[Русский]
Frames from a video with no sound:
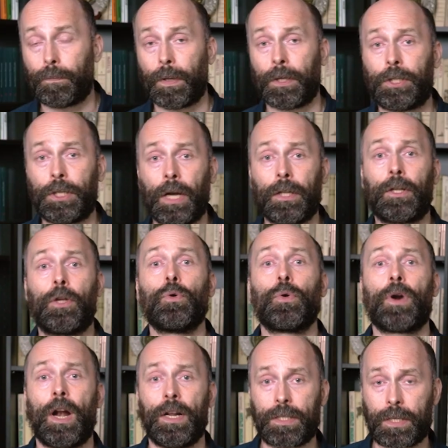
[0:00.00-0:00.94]
площадке
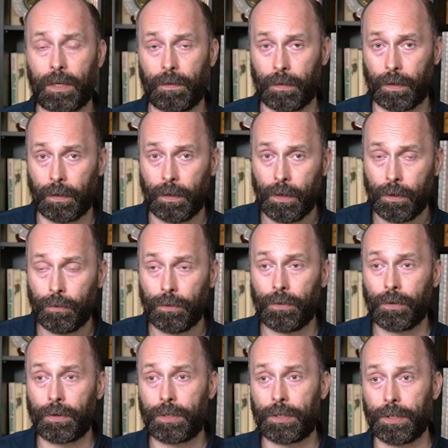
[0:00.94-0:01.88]
Уральского
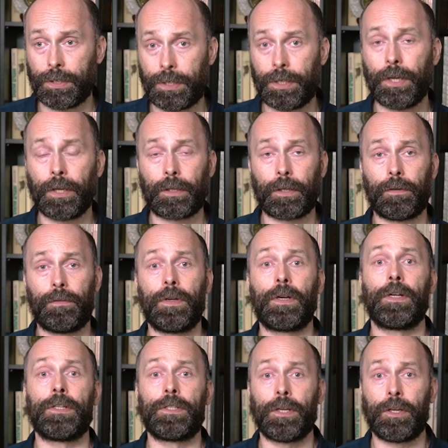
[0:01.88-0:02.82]
университета в
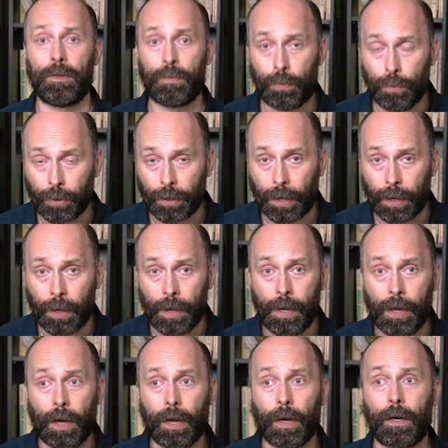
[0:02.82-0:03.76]
Екатеринбурге,
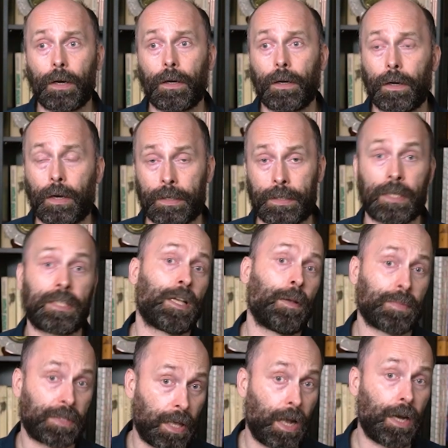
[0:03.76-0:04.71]
э, хотя
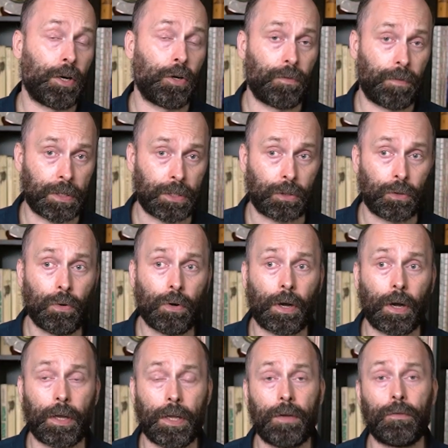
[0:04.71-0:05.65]
сам с Дальнего
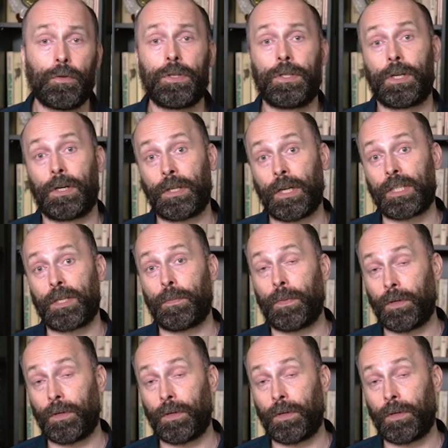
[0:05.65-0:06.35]
Востока. Его диссертация